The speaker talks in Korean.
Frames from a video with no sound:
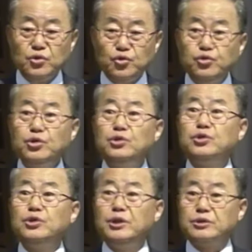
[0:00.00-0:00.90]

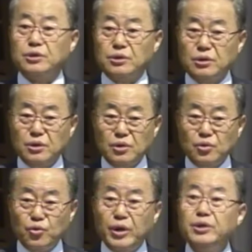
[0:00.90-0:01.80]
휴전선에서
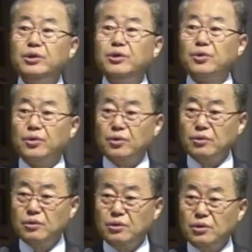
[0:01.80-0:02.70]
레디오로